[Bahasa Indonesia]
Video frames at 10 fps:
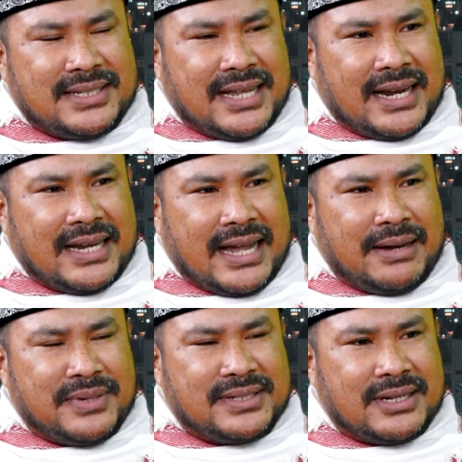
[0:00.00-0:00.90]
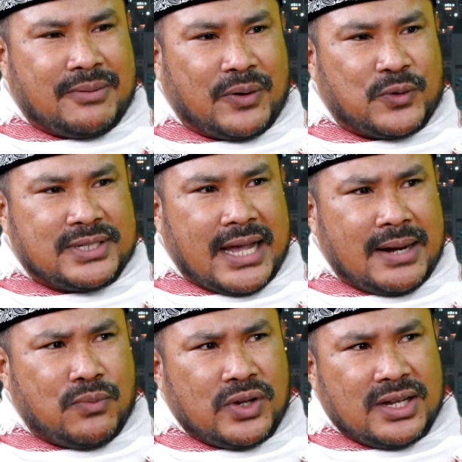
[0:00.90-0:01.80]
menjalankan misi
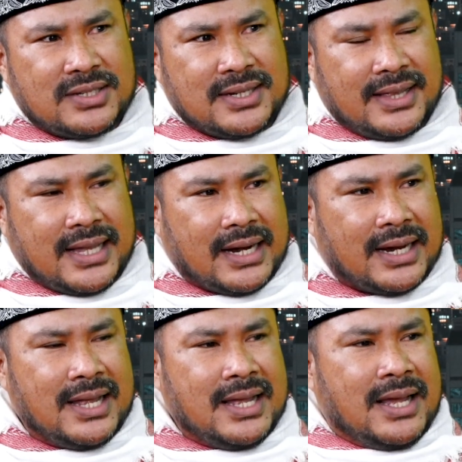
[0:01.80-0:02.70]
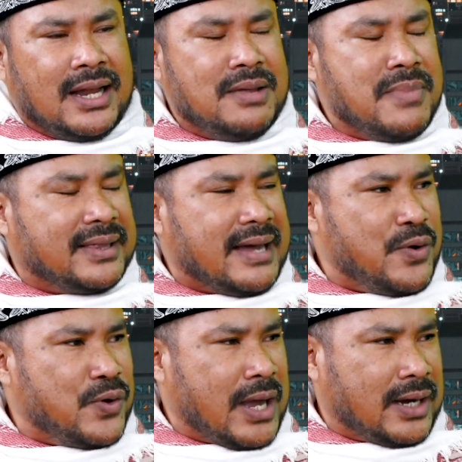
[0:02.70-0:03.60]
kemanusiaan mungkin sekitar lima tahun.